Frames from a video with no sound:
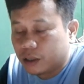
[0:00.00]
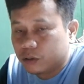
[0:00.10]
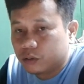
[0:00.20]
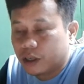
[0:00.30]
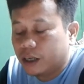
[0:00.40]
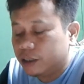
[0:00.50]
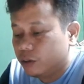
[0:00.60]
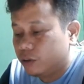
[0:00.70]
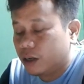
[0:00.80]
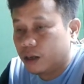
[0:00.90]
dan cucak
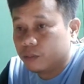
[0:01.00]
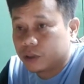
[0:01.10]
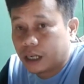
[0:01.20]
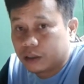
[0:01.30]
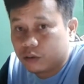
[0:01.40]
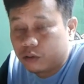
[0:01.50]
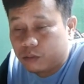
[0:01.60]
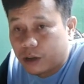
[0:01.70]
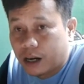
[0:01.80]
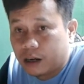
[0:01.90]
hijau dalam satu
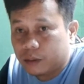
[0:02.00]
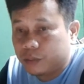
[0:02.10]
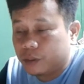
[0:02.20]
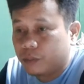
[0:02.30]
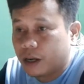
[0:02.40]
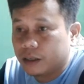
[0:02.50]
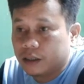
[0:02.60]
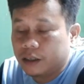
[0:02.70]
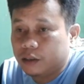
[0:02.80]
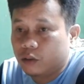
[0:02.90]
rumah lebih
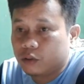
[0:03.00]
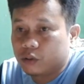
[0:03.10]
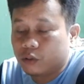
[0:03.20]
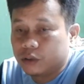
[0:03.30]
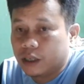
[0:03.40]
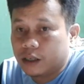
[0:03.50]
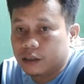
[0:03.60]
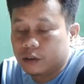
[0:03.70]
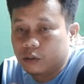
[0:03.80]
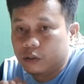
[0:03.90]
baik terucuknya
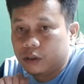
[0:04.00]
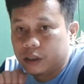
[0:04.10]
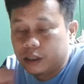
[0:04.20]
itu